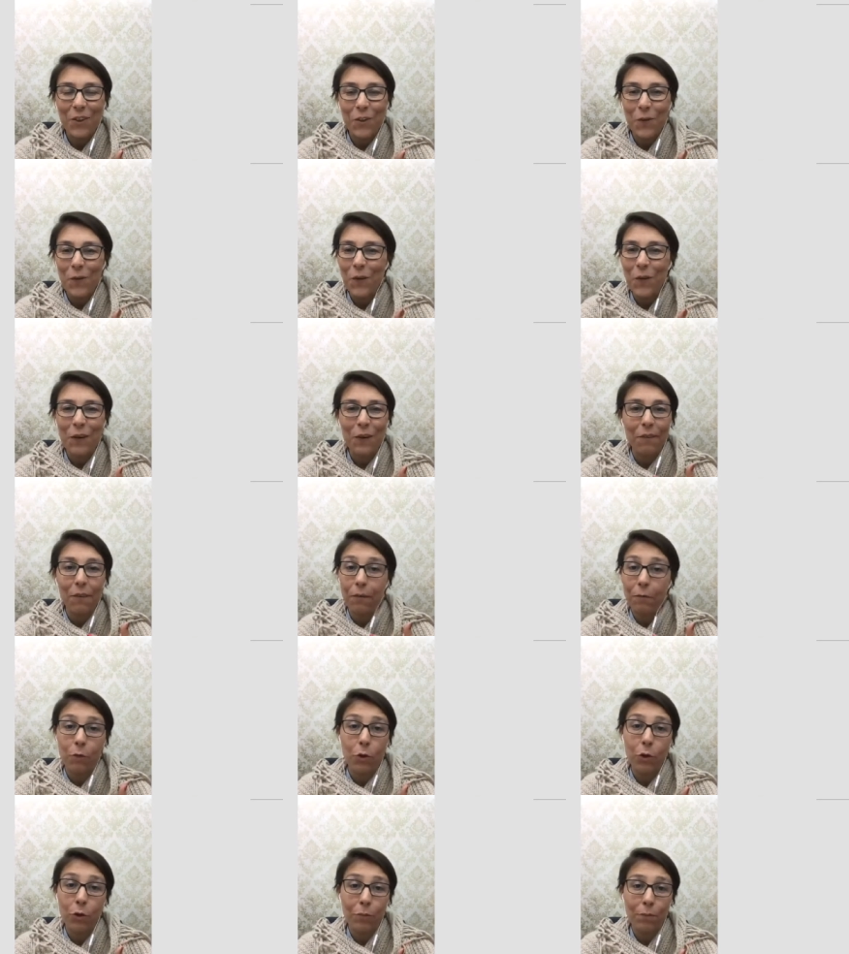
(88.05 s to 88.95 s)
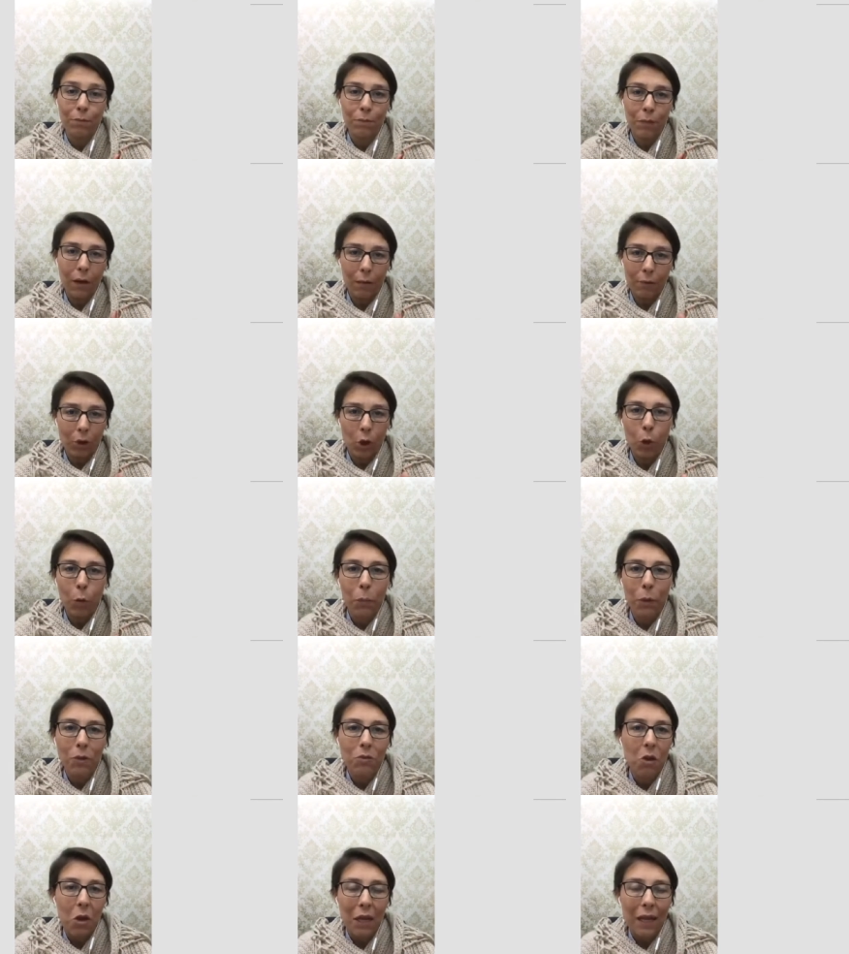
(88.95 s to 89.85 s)
Comunque eh, te lo
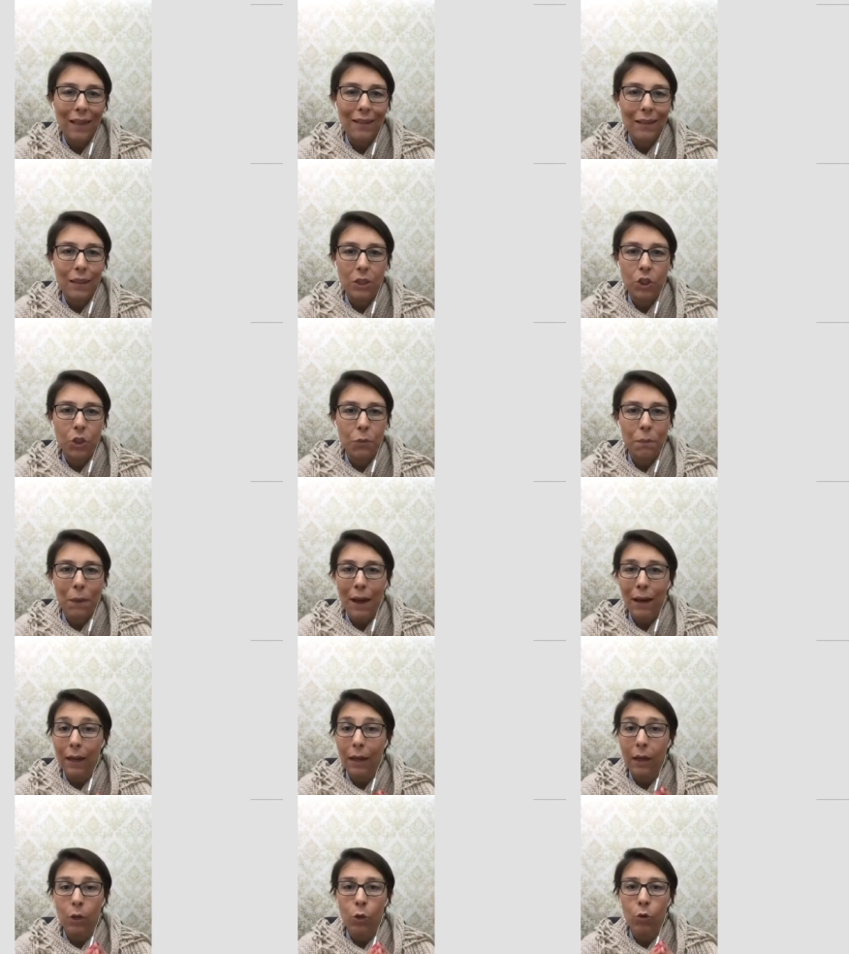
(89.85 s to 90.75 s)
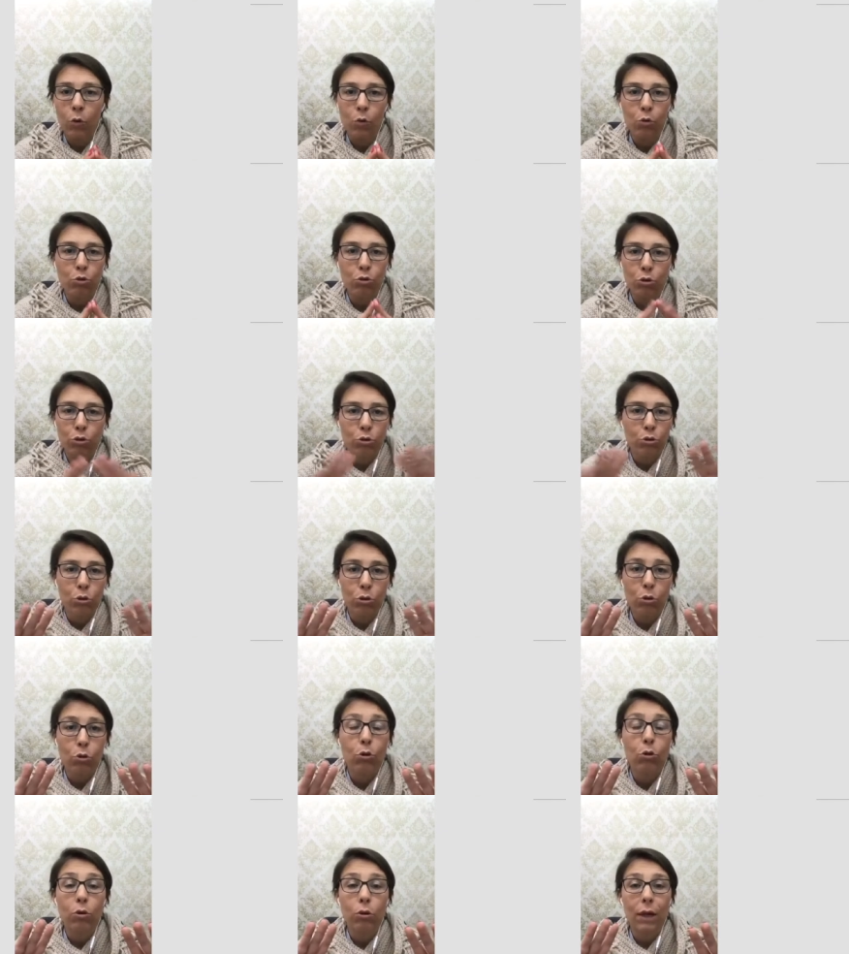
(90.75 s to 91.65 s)
posso anche anticipare, io uso solo
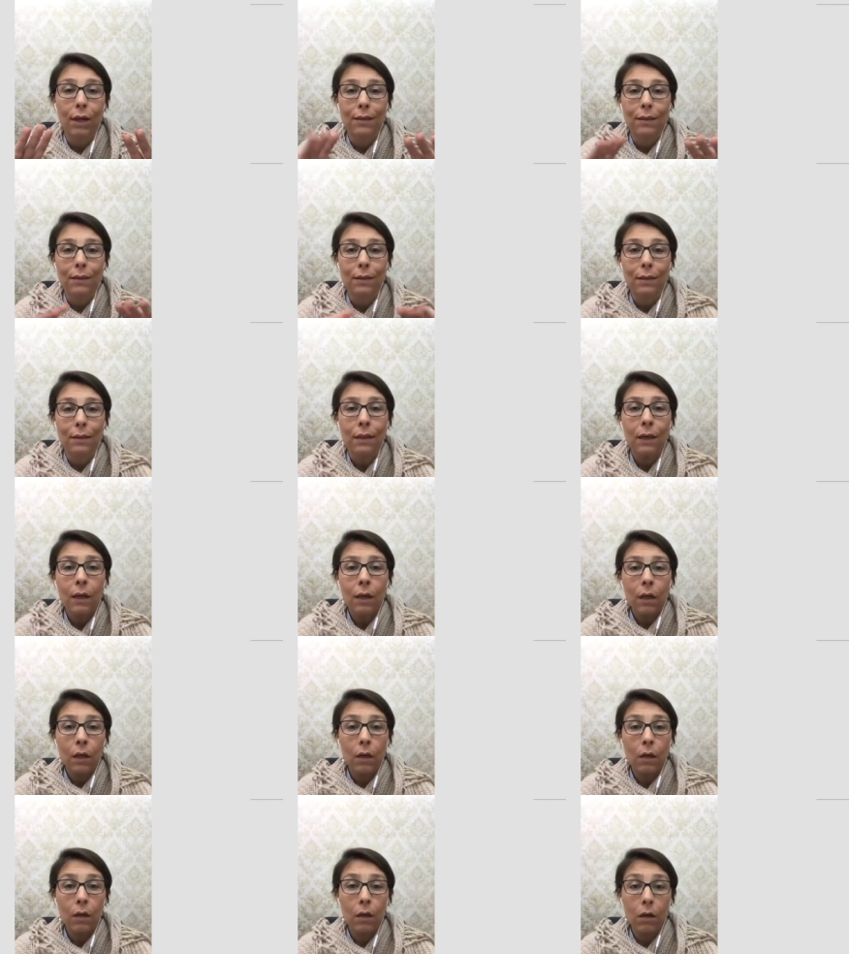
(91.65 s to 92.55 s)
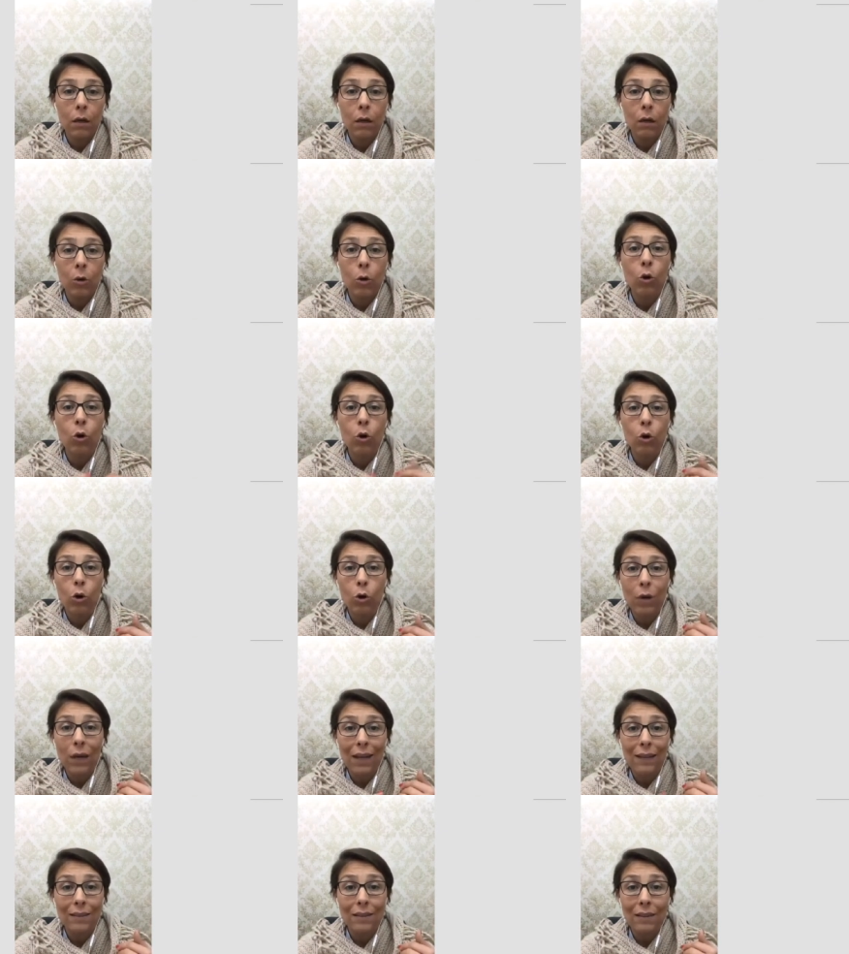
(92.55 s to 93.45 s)
coloranti eh, o
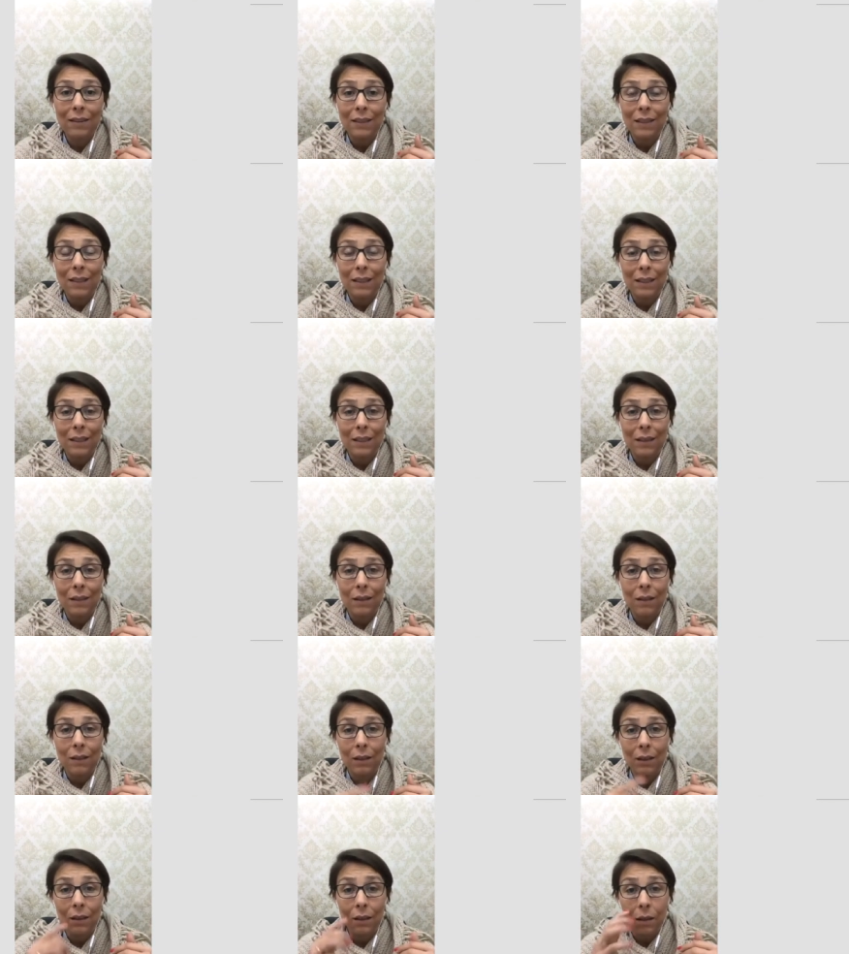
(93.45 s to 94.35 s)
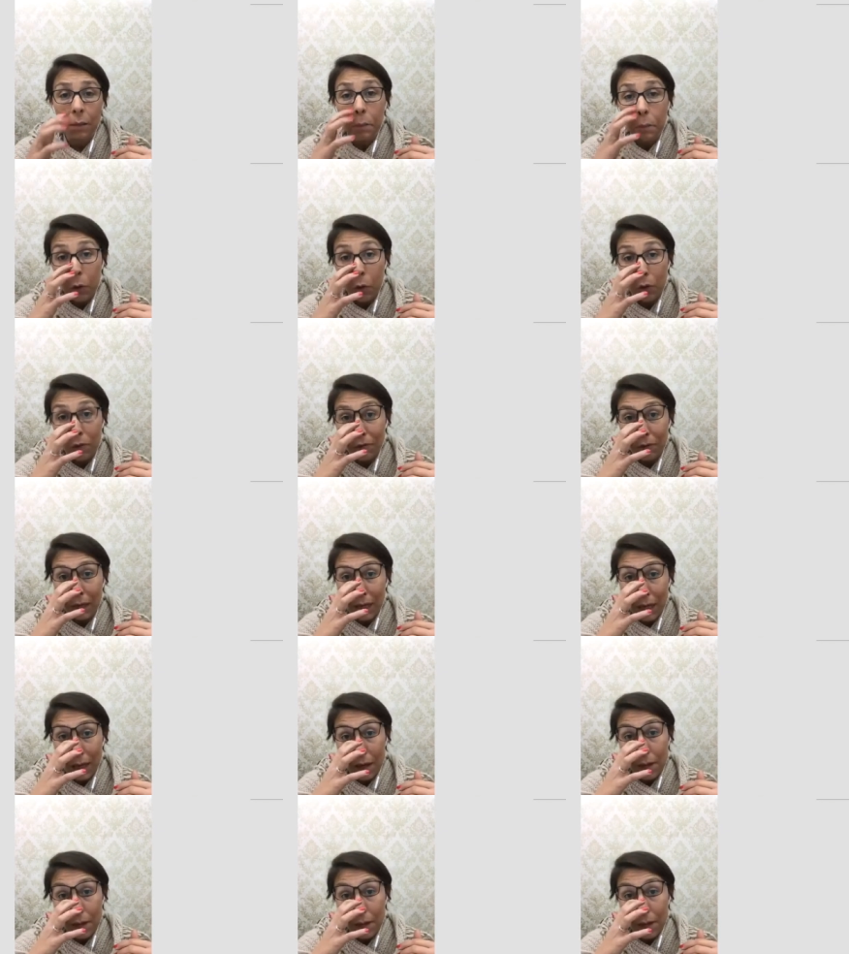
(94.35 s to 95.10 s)
coloranti in eh, polvere